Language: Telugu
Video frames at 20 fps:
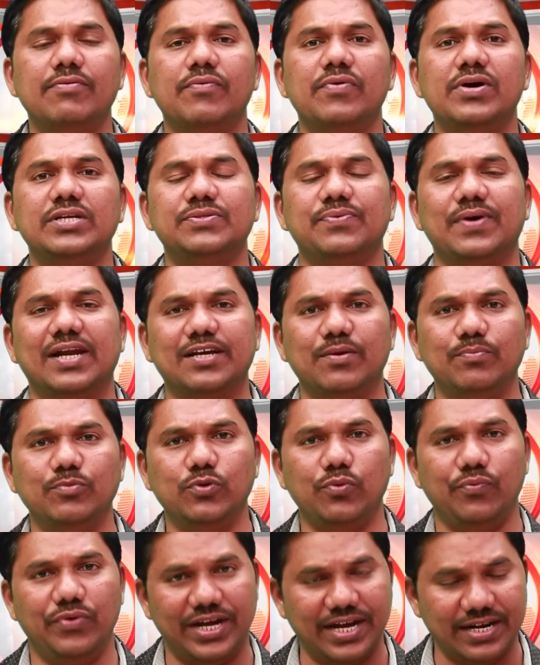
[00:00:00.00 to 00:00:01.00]
వ్యూవర్స్ వెల్కమ్
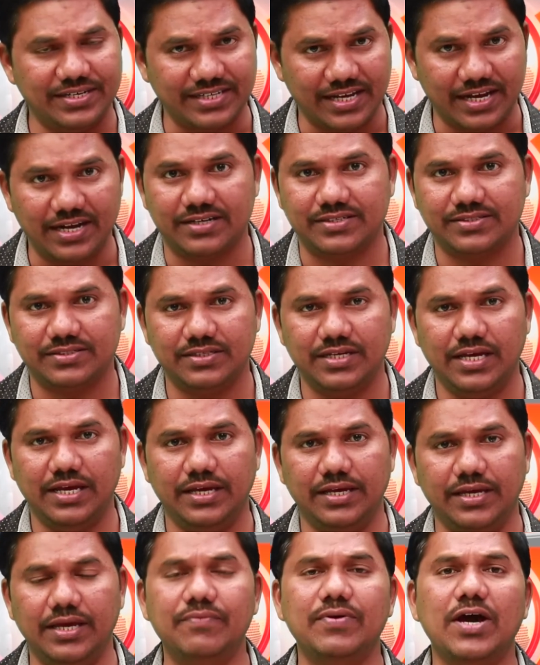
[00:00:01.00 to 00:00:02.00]
టు వీకెండ్స్ హైలైట్స్
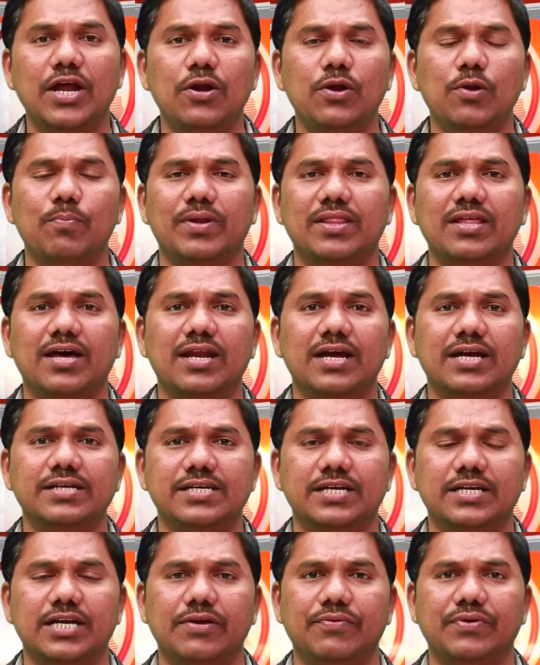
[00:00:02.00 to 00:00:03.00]
ఈ వారంలో ప్రధానంగా
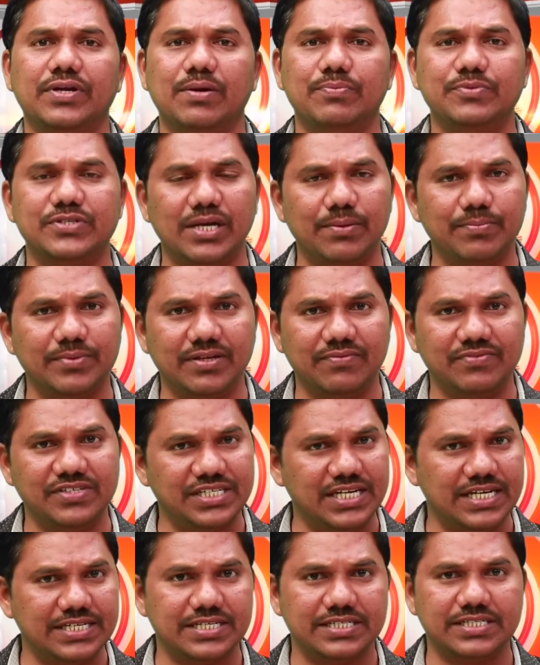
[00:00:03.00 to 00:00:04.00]
జరిగినటువంటి అంశాల మీద
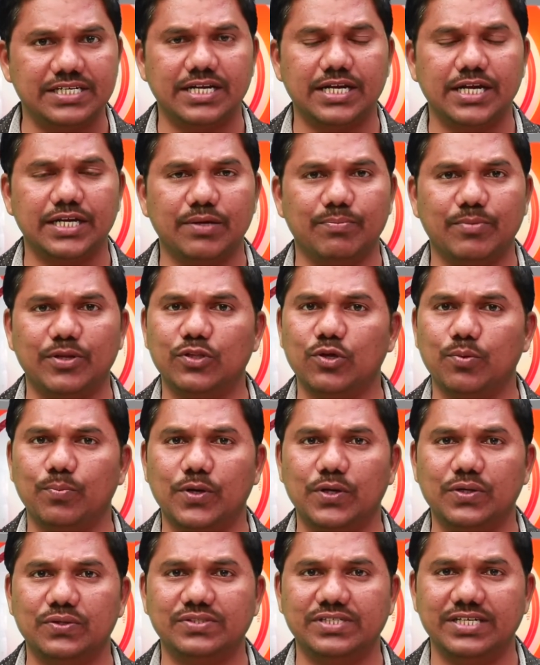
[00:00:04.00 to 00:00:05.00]
విశ్లేషణ చేయడానికి మనతో
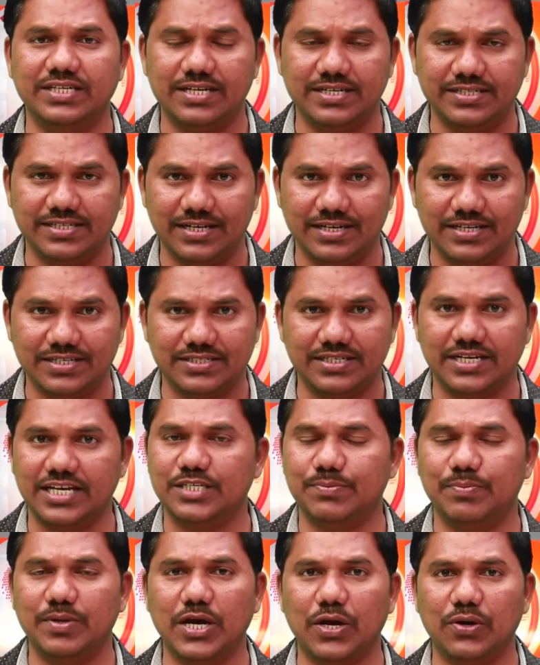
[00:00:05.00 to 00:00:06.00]
పాటు సీనియర్ జర్నలిస్ట్
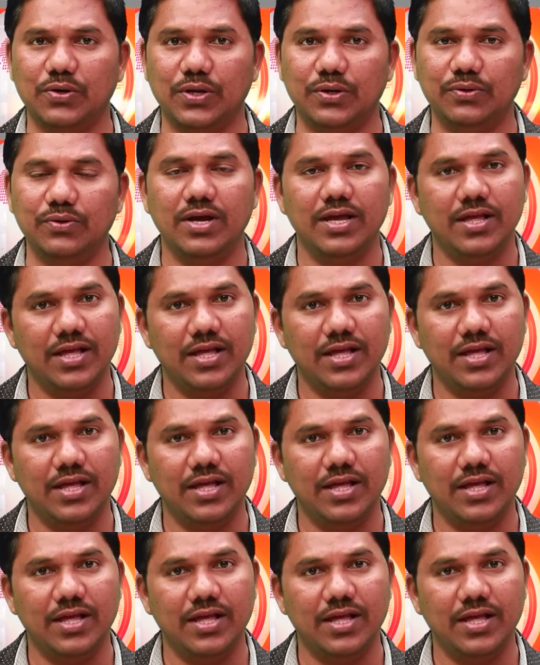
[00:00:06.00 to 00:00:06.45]
ఎస్పీ గారు ఉన్నారు